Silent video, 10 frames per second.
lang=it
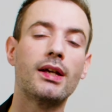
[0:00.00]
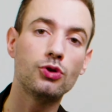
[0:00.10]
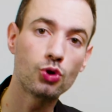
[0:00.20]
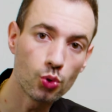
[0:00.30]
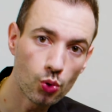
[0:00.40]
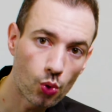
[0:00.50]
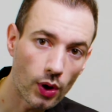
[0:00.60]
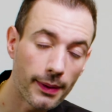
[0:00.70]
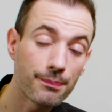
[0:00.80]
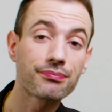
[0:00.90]

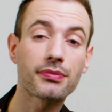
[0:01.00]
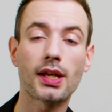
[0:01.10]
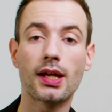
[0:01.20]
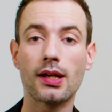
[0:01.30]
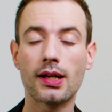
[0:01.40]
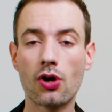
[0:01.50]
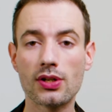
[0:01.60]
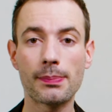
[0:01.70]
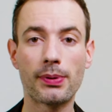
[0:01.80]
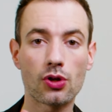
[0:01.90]
Dunque,
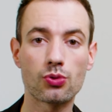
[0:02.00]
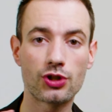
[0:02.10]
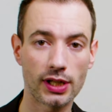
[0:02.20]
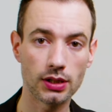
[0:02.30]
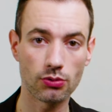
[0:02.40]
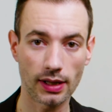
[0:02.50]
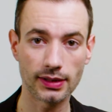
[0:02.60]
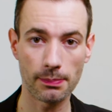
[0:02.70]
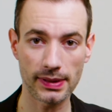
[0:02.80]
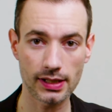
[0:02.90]
cosa però succede
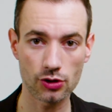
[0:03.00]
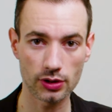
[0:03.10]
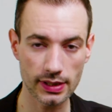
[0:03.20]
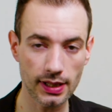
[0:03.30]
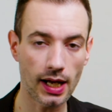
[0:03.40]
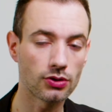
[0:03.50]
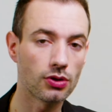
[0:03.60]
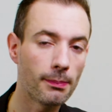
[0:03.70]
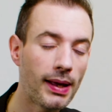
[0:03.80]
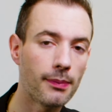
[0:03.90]
durante il passaggio di
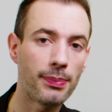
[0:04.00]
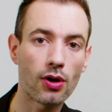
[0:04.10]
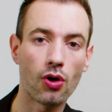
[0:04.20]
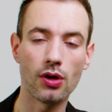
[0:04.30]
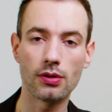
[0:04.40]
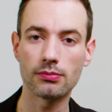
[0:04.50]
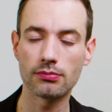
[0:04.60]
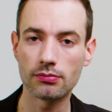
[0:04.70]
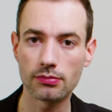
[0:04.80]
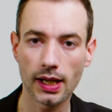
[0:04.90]
Stato? Beh, però
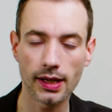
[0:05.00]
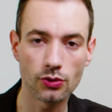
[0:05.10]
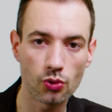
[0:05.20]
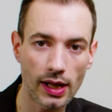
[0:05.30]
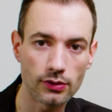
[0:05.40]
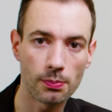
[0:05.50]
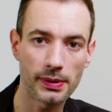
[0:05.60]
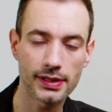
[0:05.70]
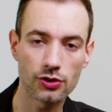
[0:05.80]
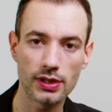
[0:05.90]
mh, durante un
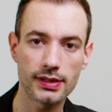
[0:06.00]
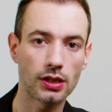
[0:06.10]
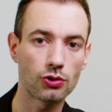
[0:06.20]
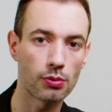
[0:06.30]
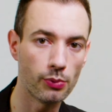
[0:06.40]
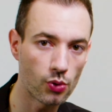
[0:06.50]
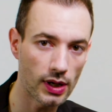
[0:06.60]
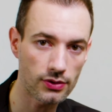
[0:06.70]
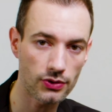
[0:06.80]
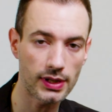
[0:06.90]
passaggio di Stato
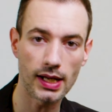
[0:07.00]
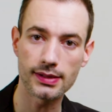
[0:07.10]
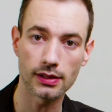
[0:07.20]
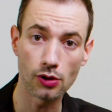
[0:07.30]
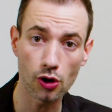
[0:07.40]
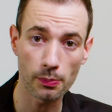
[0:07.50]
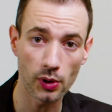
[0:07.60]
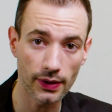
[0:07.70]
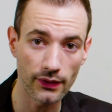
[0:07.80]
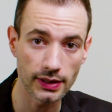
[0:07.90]
comunque la sostanza, il
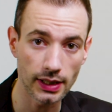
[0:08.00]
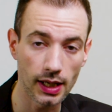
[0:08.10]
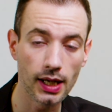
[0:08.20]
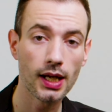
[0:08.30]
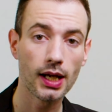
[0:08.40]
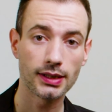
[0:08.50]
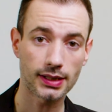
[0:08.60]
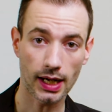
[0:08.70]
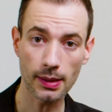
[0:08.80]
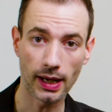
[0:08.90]
corpo che avete
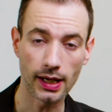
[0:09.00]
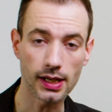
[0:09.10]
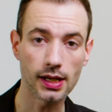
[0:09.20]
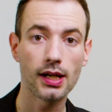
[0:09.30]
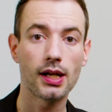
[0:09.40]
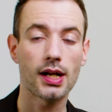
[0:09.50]
tra le mani